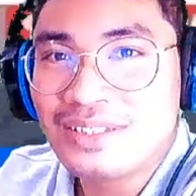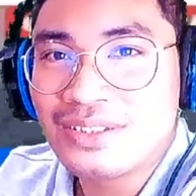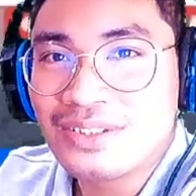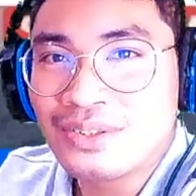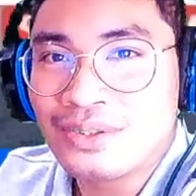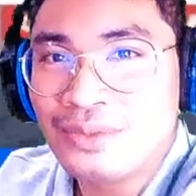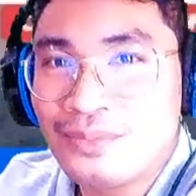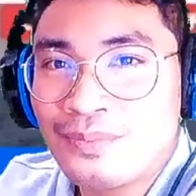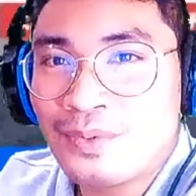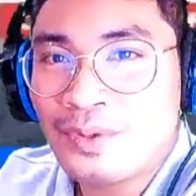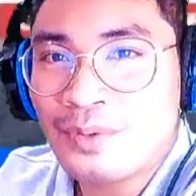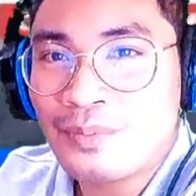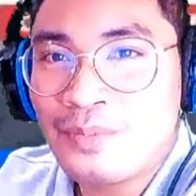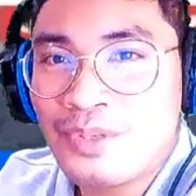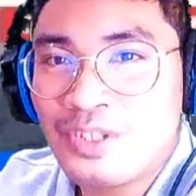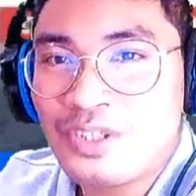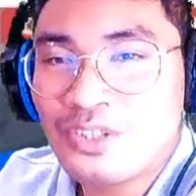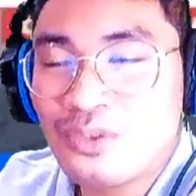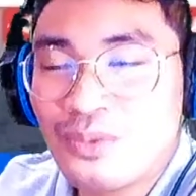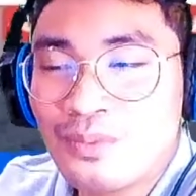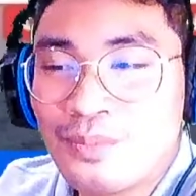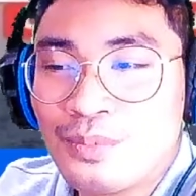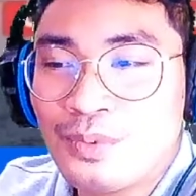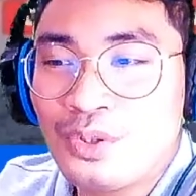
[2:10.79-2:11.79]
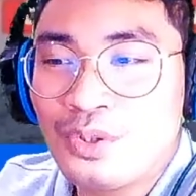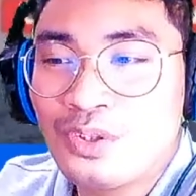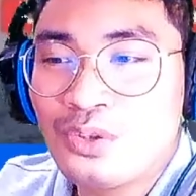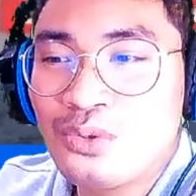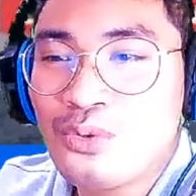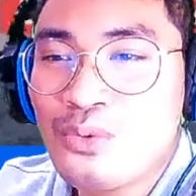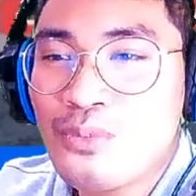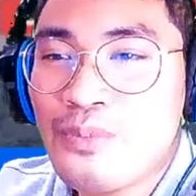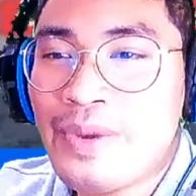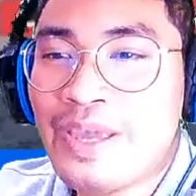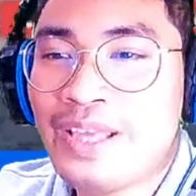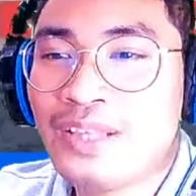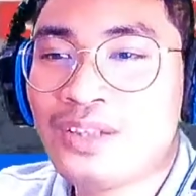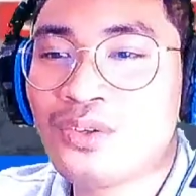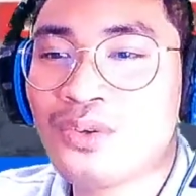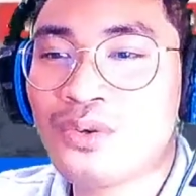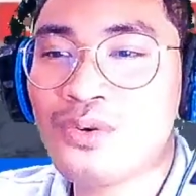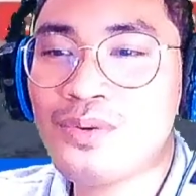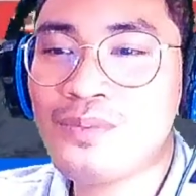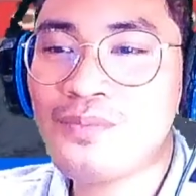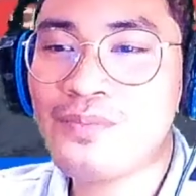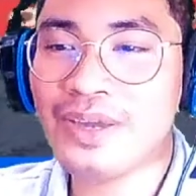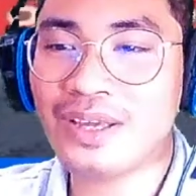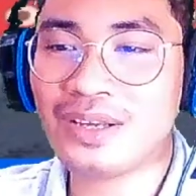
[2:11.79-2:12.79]
So, provision for 2
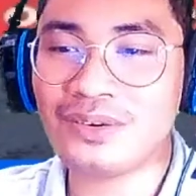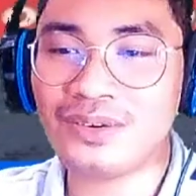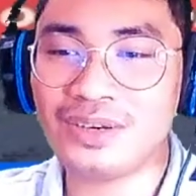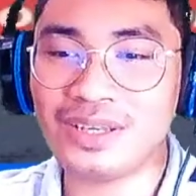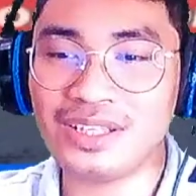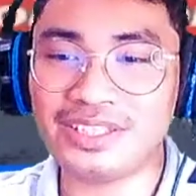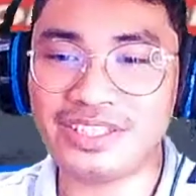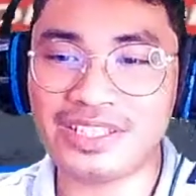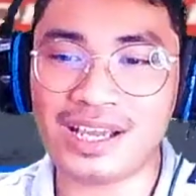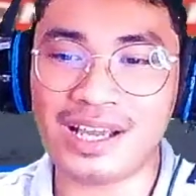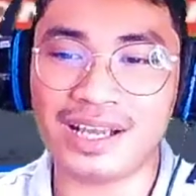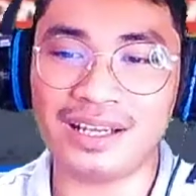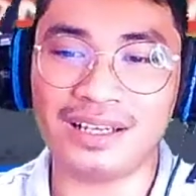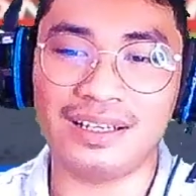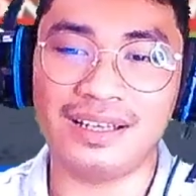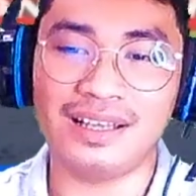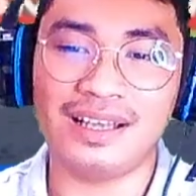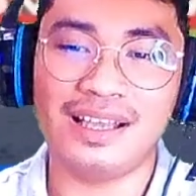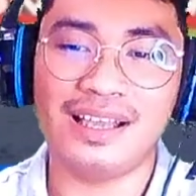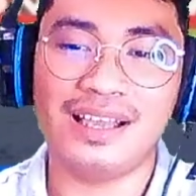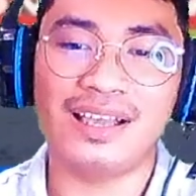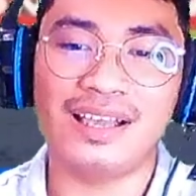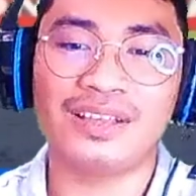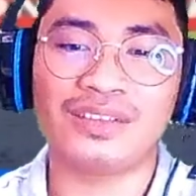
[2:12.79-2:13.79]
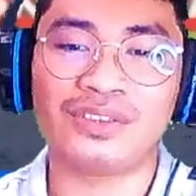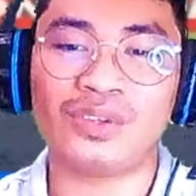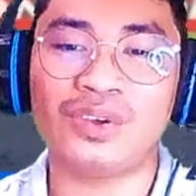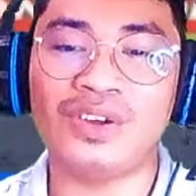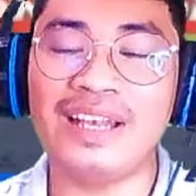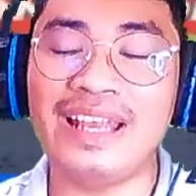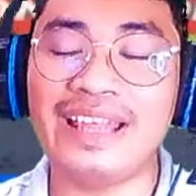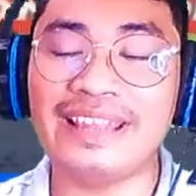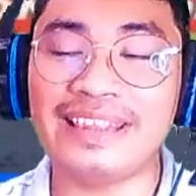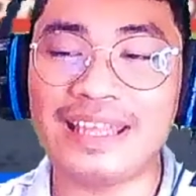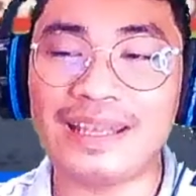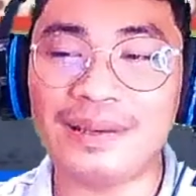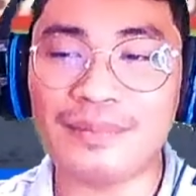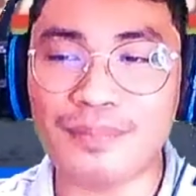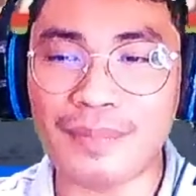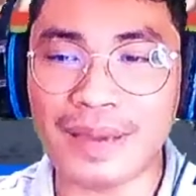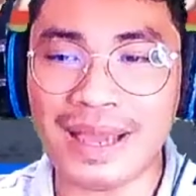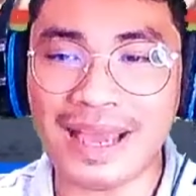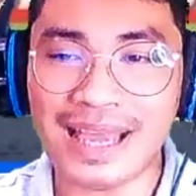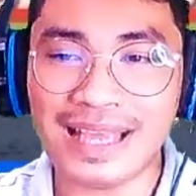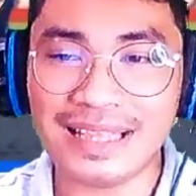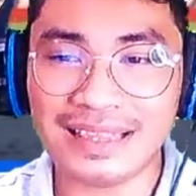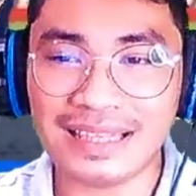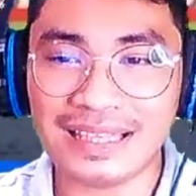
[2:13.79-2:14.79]
bedroom. Meron na siyang toilet and
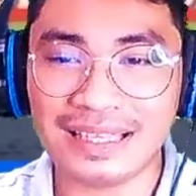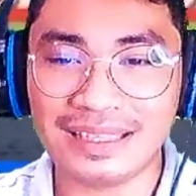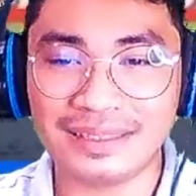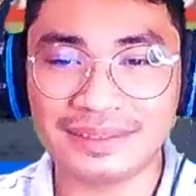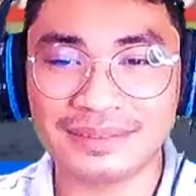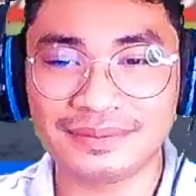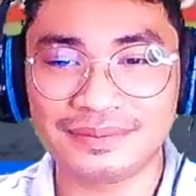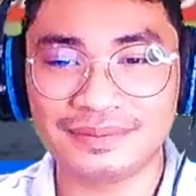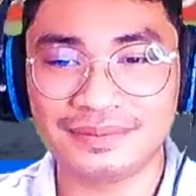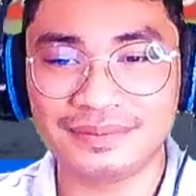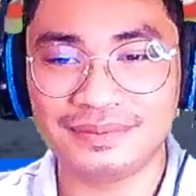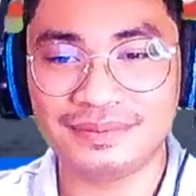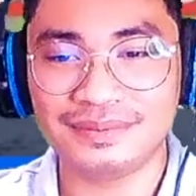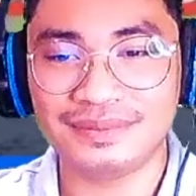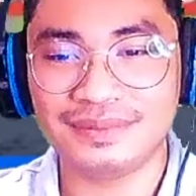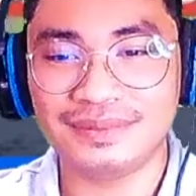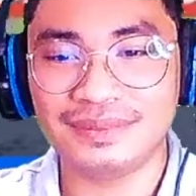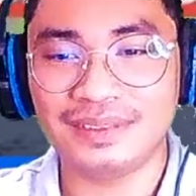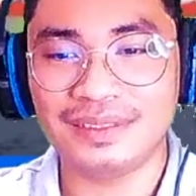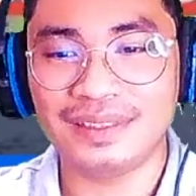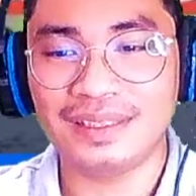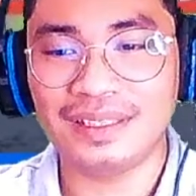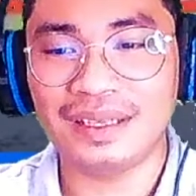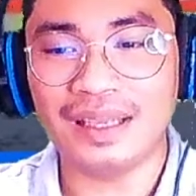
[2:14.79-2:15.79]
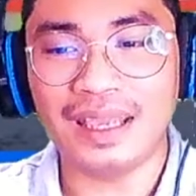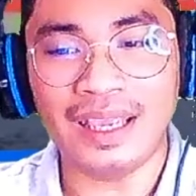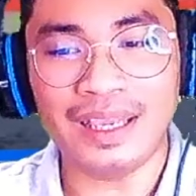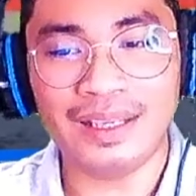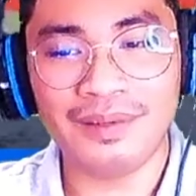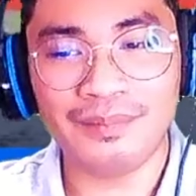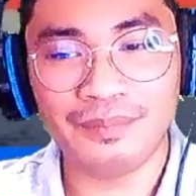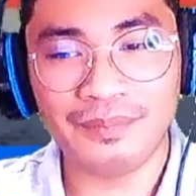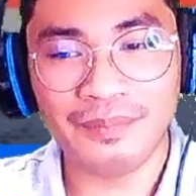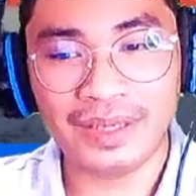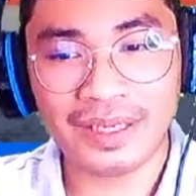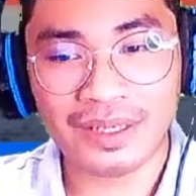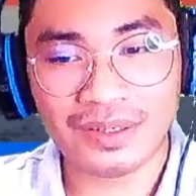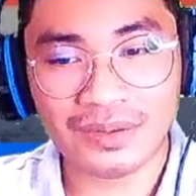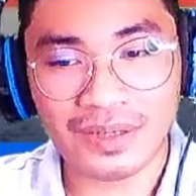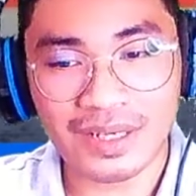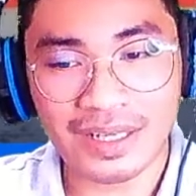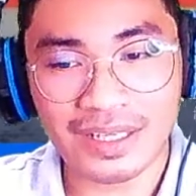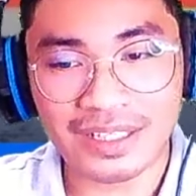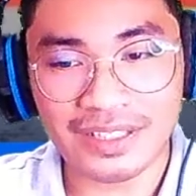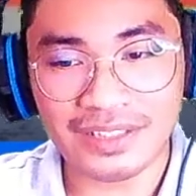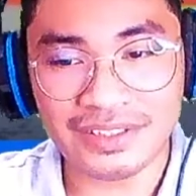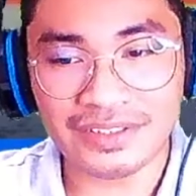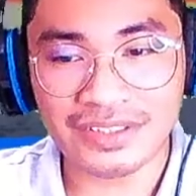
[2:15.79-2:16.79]
bath. And
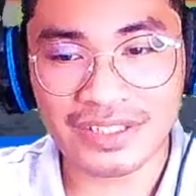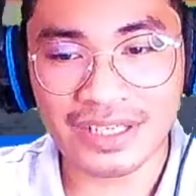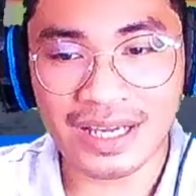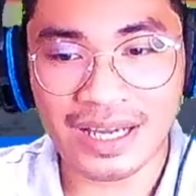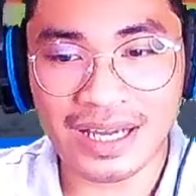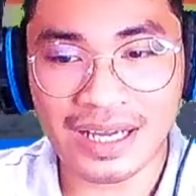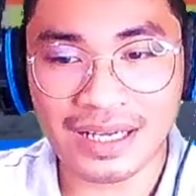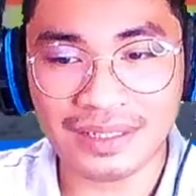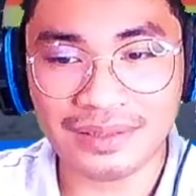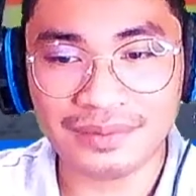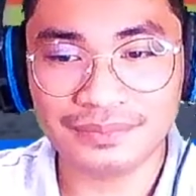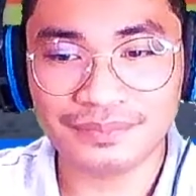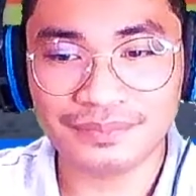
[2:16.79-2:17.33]
meron na din siyang